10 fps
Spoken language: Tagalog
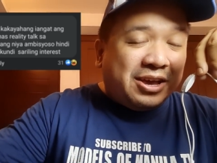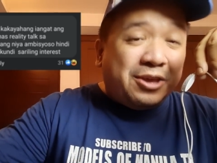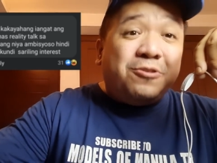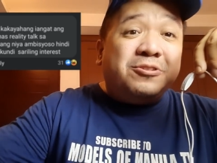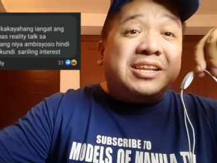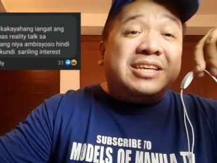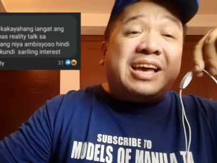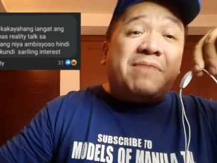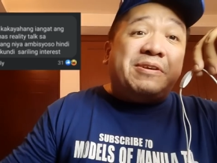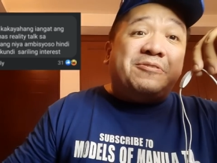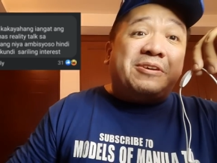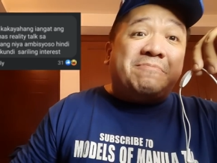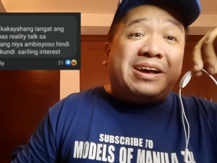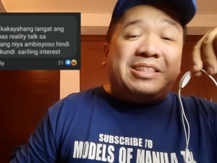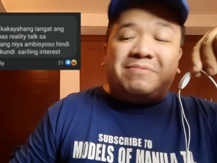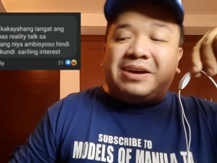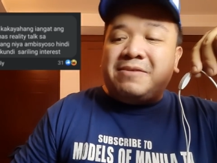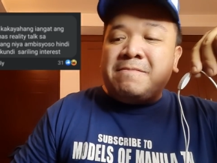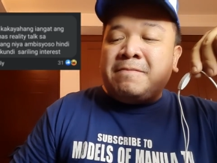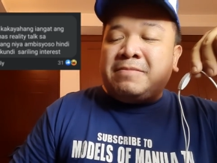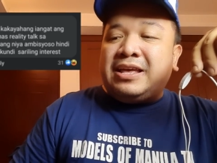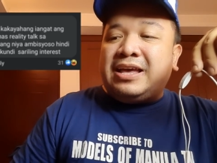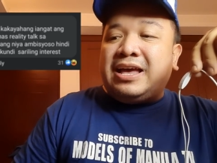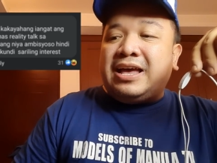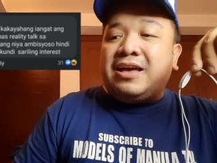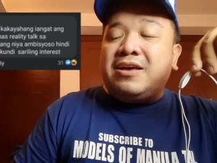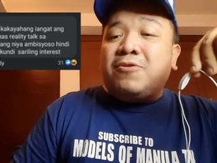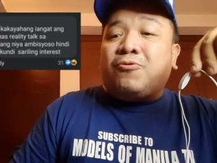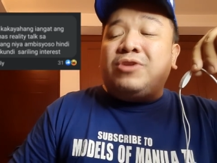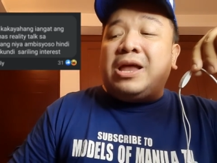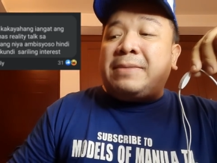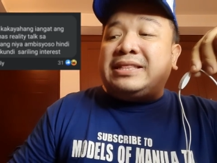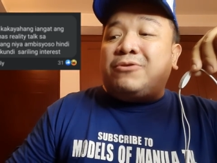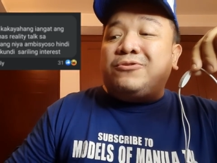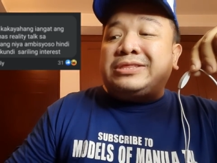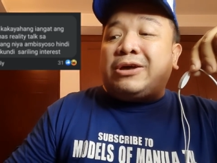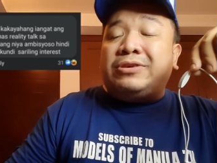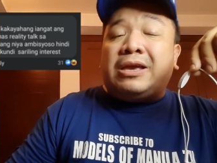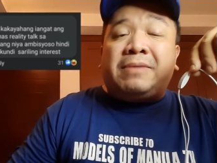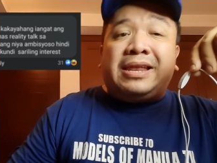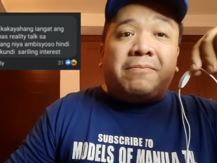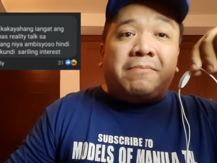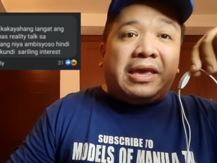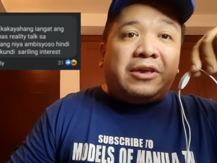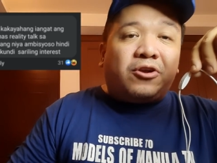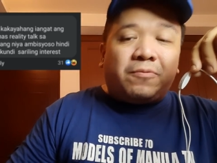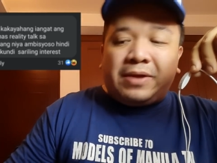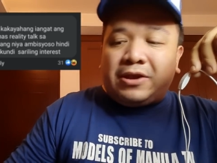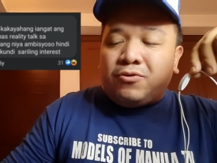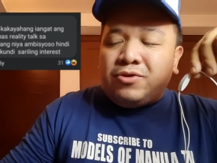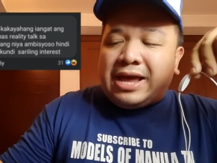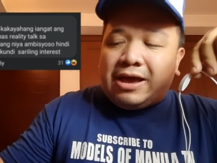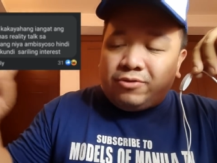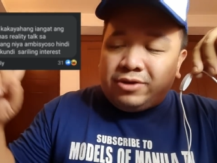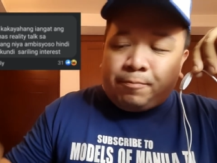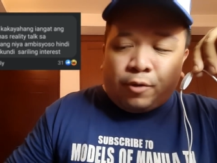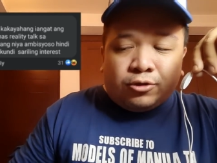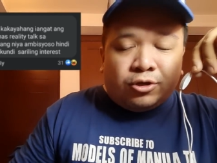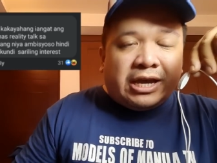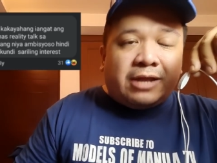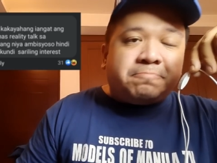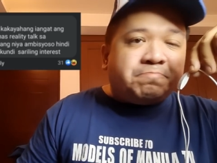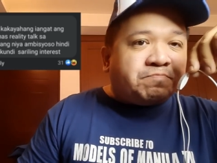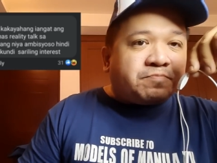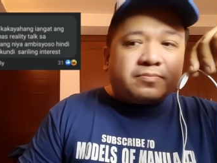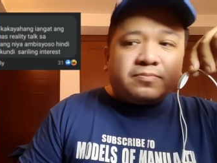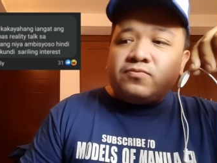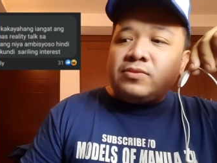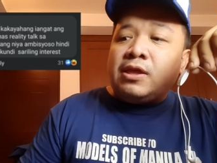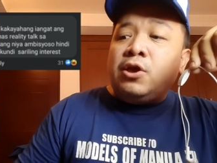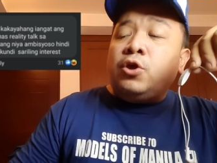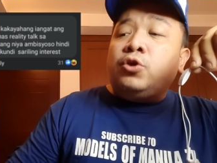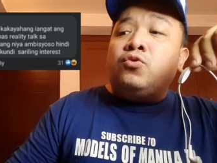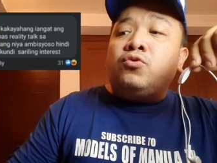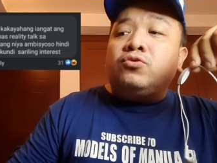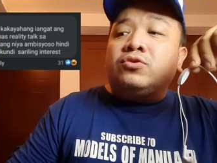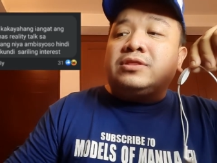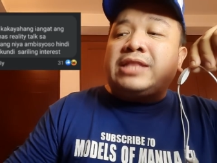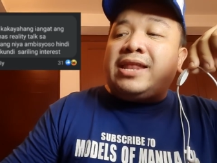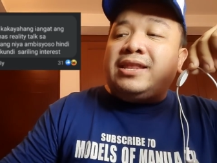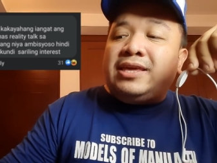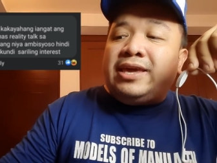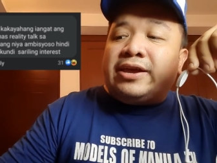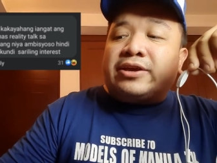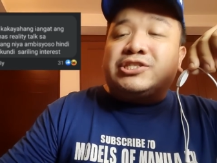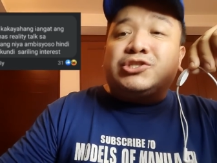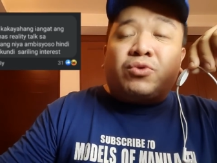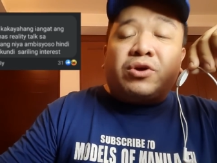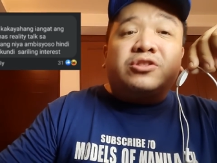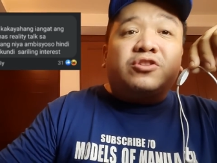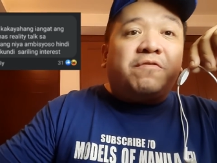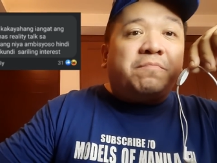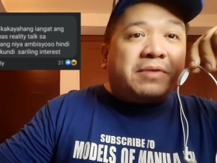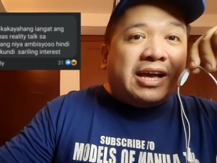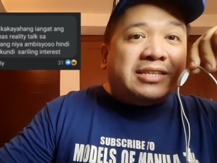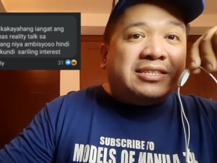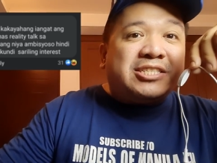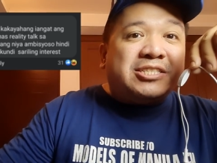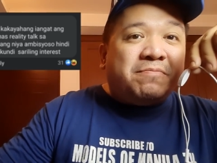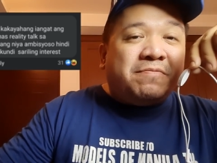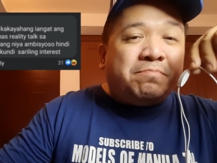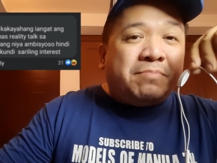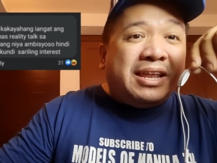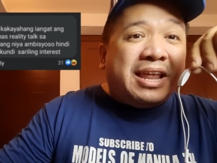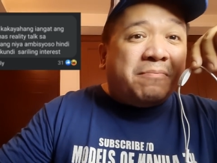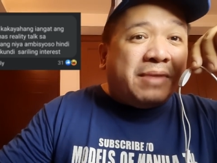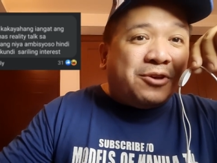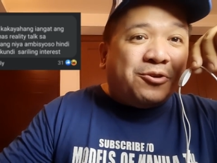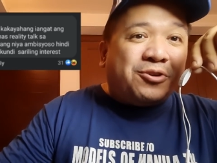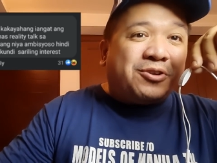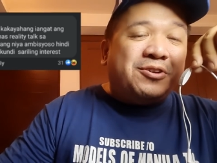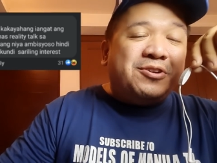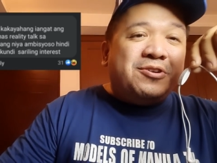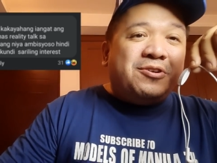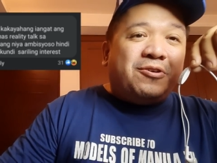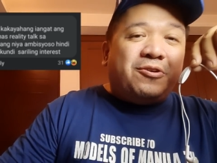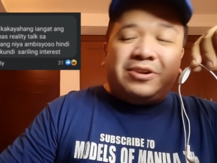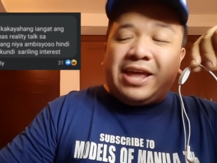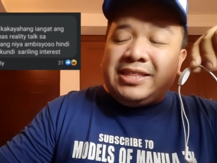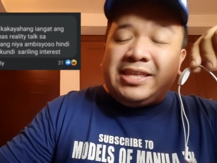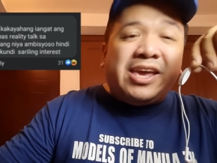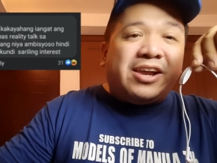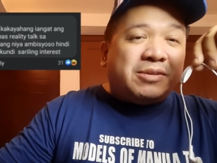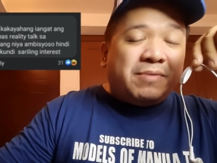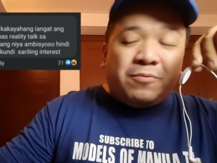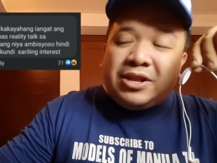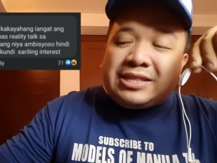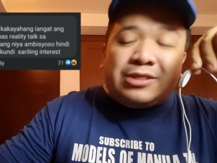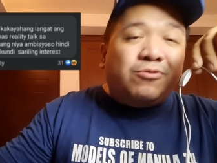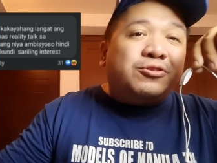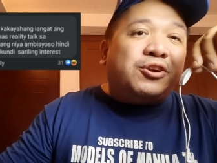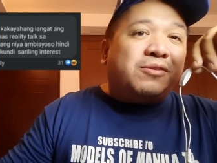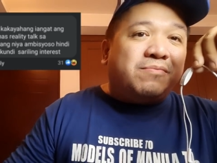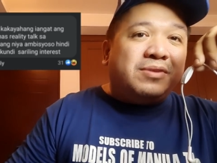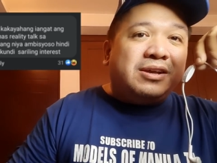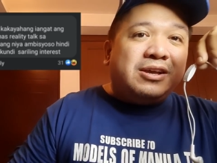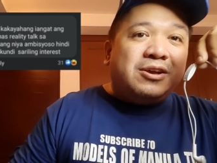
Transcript: Eh, yun yung sinasabi nung iba, di ba? Na kulang pa daw yung taon niya bilang mayor. Pero una, unang point ko diyan. yung 10 years worth of projects bilang mayor. O, nine years, sabi mo ng tatlong term.